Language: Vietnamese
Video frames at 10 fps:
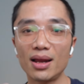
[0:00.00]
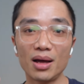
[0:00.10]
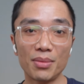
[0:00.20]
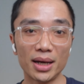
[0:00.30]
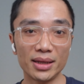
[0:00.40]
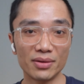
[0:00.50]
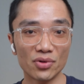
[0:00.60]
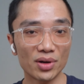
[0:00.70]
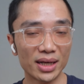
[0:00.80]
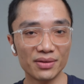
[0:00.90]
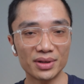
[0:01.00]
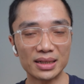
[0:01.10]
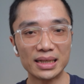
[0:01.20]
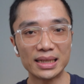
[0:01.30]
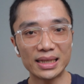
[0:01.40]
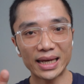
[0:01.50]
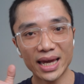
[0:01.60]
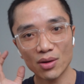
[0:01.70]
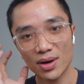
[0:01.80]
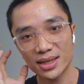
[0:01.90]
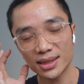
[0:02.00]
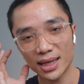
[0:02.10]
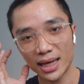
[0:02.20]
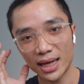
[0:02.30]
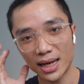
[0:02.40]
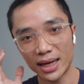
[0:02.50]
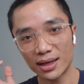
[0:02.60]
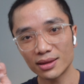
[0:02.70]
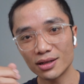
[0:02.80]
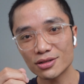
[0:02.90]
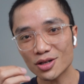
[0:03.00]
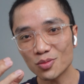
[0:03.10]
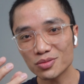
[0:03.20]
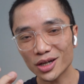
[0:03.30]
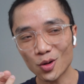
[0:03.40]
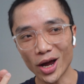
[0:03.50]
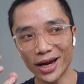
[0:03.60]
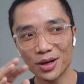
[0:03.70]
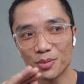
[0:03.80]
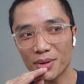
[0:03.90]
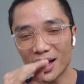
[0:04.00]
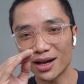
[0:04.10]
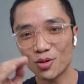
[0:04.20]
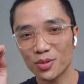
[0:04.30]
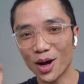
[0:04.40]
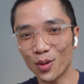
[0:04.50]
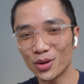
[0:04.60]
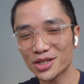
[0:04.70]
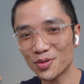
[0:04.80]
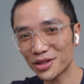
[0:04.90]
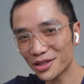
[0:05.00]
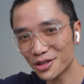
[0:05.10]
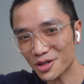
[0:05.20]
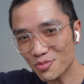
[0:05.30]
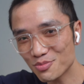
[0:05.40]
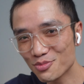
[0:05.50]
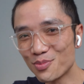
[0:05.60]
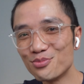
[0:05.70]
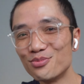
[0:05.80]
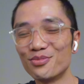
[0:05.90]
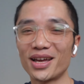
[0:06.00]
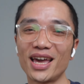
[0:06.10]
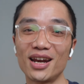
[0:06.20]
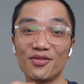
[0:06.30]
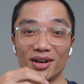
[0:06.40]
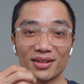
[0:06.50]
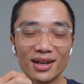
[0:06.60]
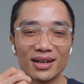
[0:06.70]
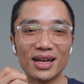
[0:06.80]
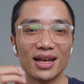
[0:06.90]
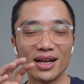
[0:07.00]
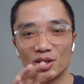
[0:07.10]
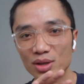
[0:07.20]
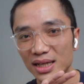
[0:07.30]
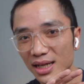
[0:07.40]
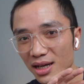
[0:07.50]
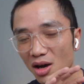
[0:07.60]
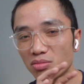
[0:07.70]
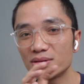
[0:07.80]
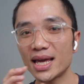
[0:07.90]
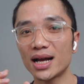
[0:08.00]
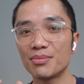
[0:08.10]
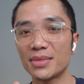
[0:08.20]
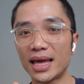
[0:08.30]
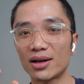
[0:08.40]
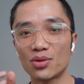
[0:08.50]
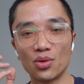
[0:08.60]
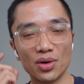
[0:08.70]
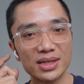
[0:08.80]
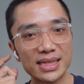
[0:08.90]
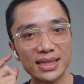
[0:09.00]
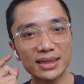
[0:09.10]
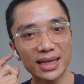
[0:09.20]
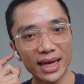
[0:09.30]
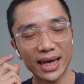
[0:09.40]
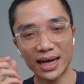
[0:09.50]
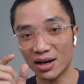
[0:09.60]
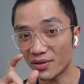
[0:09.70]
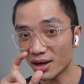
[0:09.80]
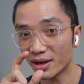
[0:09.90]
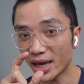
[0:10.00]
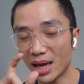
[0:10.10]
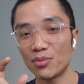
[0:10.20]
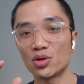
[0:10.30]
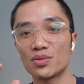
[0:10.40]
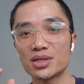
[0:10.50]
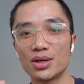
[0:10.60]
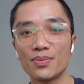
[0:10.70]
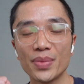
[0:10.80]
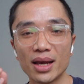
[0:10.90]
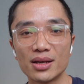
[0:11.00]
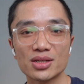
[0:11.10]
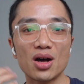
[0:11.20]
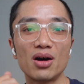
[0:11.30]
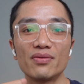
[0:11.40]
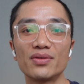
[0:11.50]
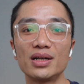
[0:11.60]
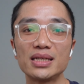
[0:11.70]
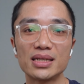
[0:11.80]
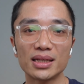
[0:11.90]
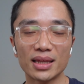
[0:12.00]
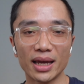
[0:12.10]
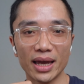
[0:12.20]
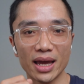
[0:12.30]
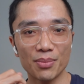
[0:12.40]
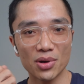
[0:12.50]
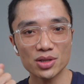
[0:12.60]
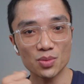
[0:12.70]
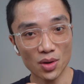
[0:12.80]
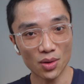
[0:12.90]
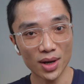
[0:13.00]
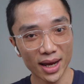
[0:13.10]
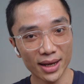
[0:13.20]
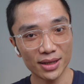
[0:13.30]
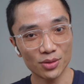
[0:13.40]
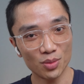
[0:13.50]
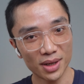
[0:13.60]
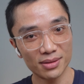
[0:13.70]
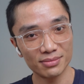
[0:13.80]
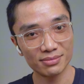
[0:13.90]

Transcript: đó là bài The Unforgiven thì nghe qua chiếc tai nghe này cái tiếng trống cái đoạn mà khúc đầu sau đó tới tiếng trống bùm nghe nó vẫn thích tuy nhiên cái không gian âm nhạc của chiếc tai nghe này nó vẫn hơi hẹp một chút xíu so với chiếc tai nghe AirPods Pro 2 của mình